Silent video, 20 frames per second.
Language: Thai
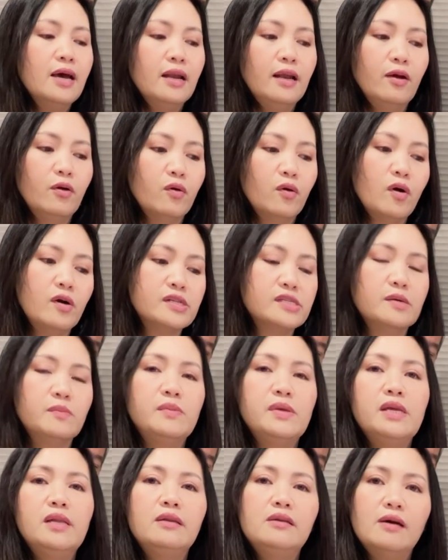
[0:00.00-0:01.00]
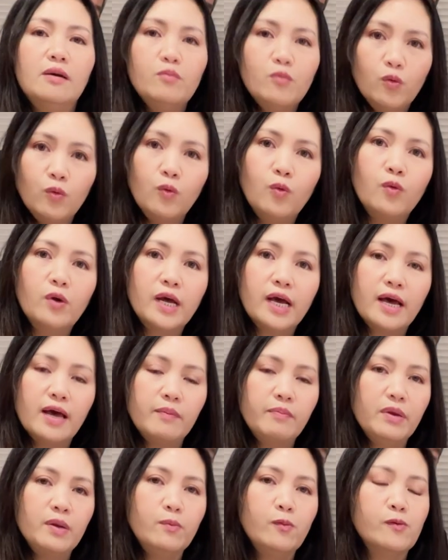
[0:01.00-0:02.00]
แล้วก็จะมีเนื้อหมูนะคะ
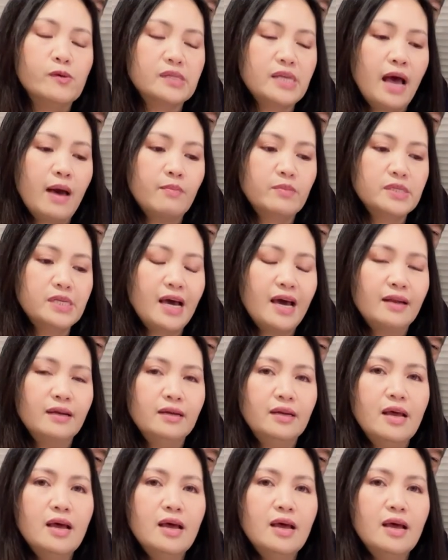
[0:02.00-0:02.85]
เป็นหมู3ชั้น